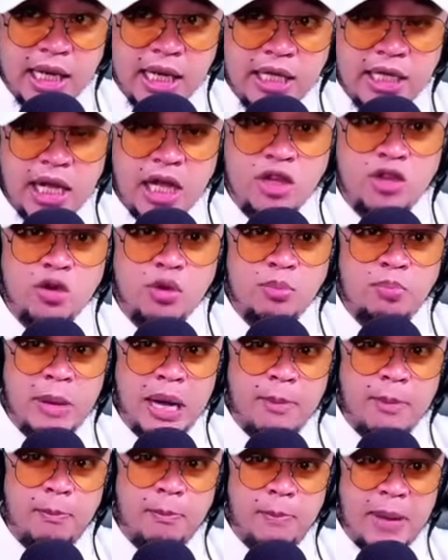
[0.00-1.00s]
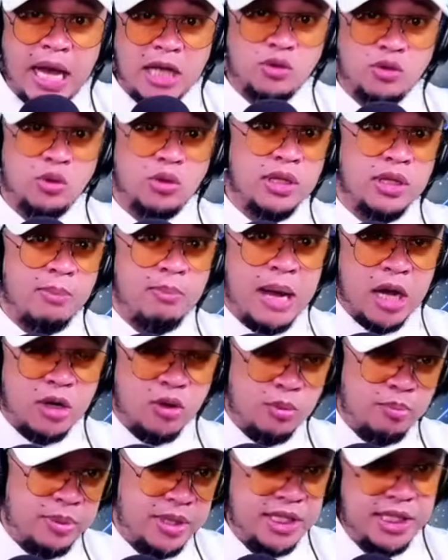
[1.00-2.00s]
yan yung pagpasok ng
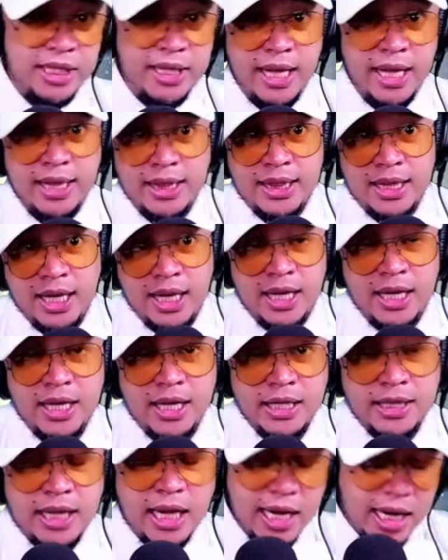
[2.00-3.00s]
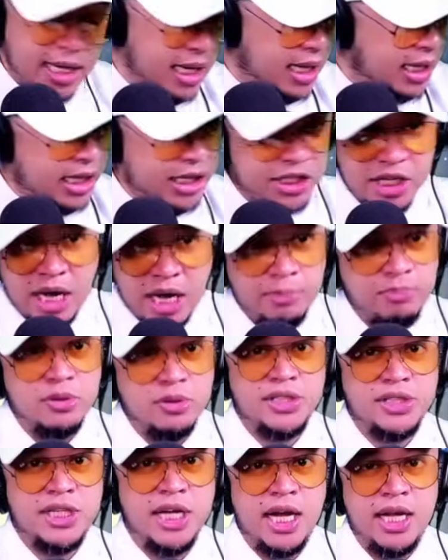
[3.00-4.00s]
bagong presidente. Talagang
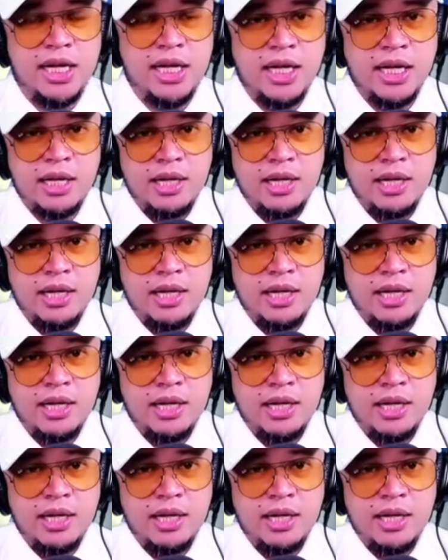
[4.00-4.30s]
reshuffle dyan.